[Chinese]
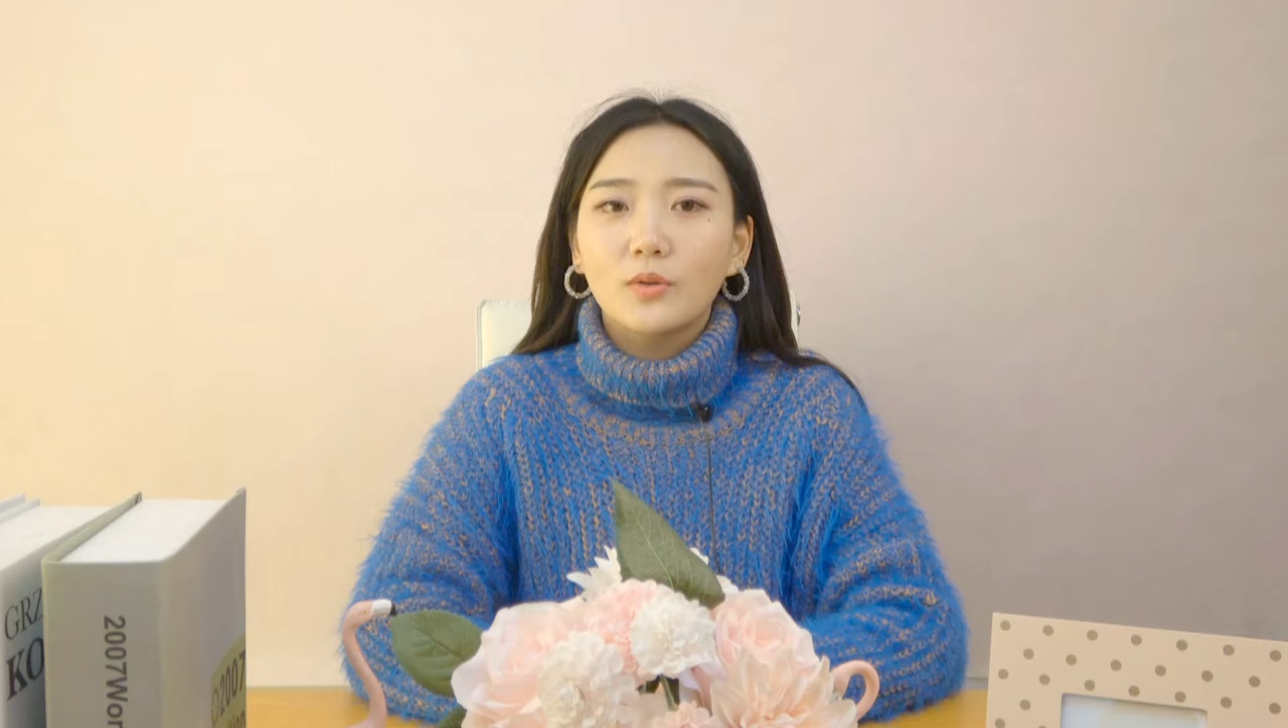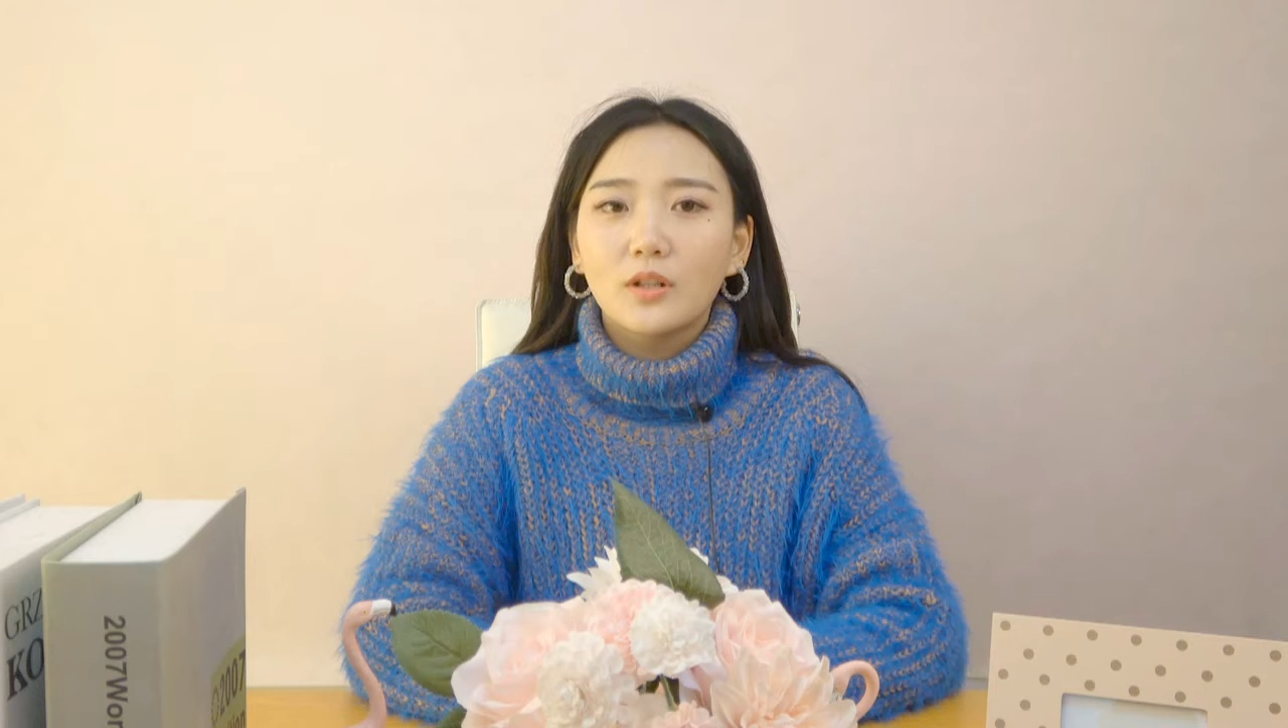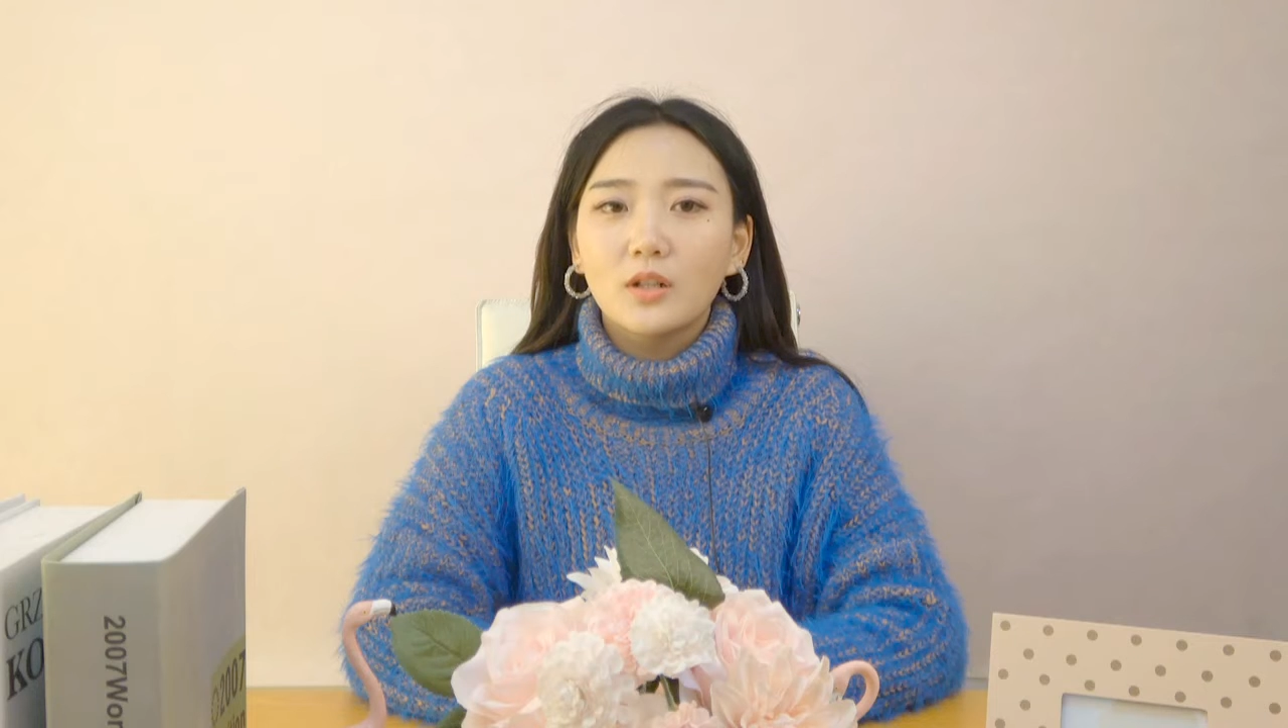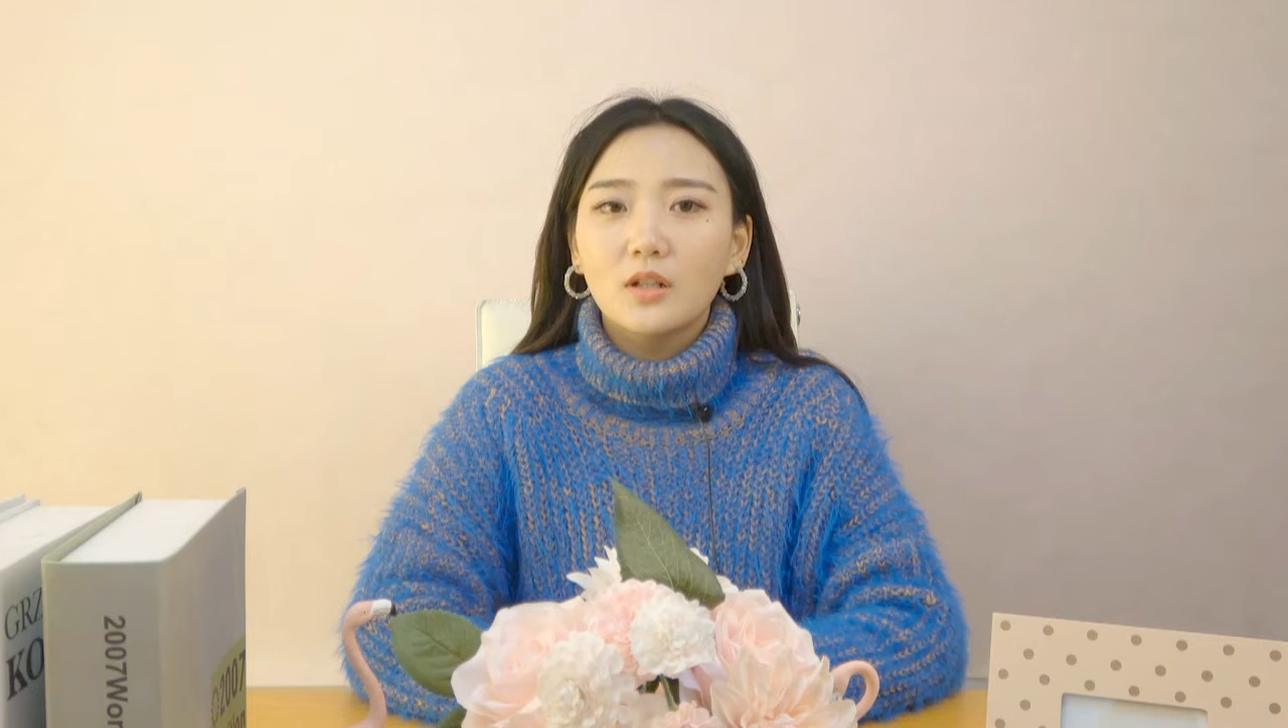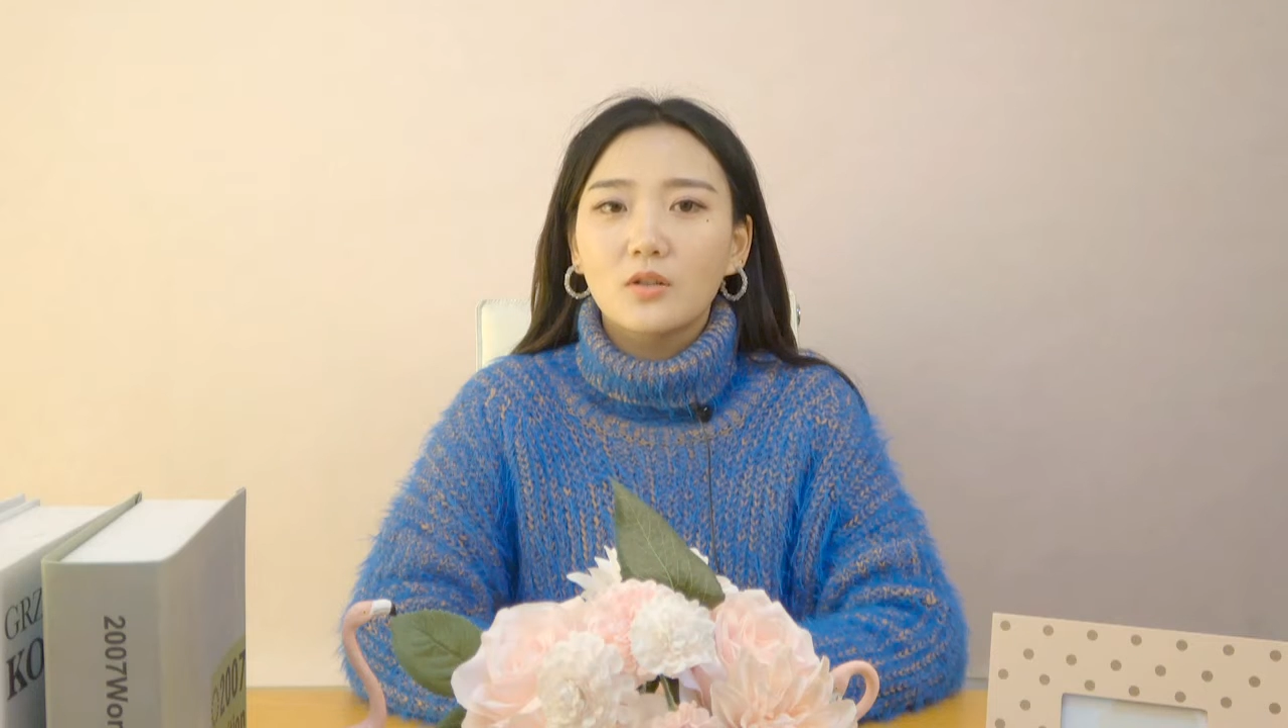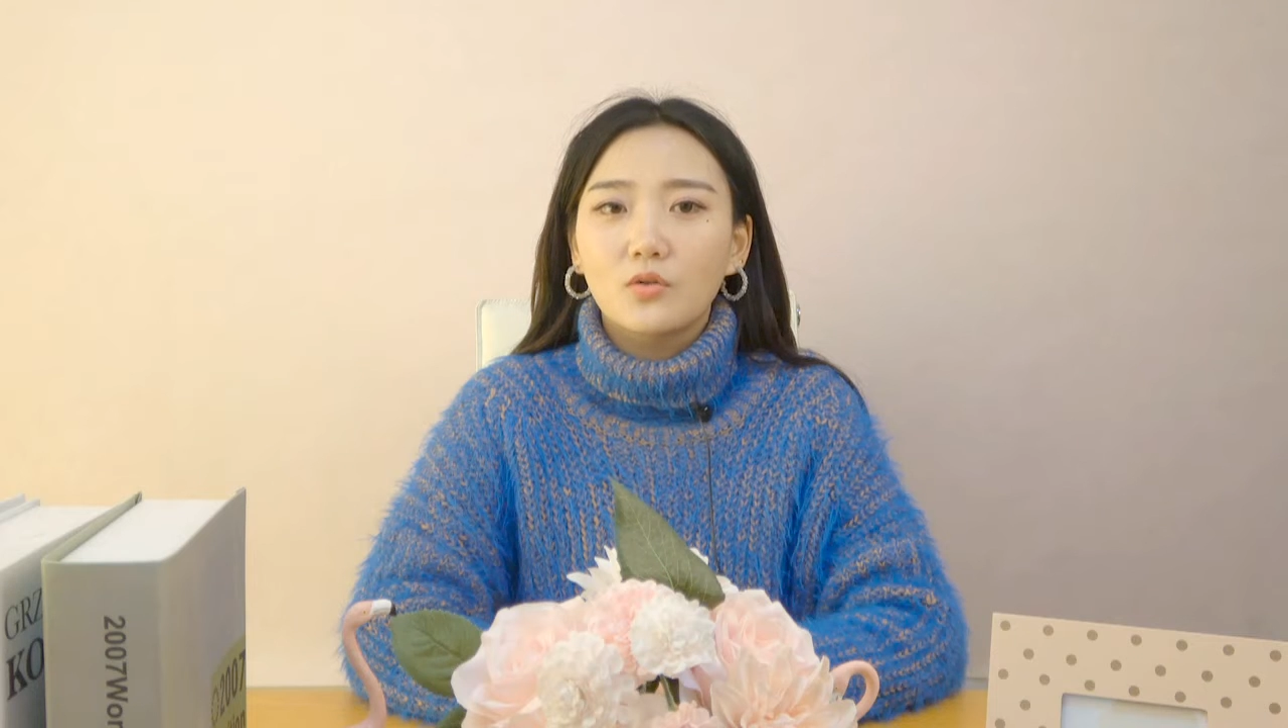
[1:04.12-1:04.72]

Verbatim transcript: 盾，各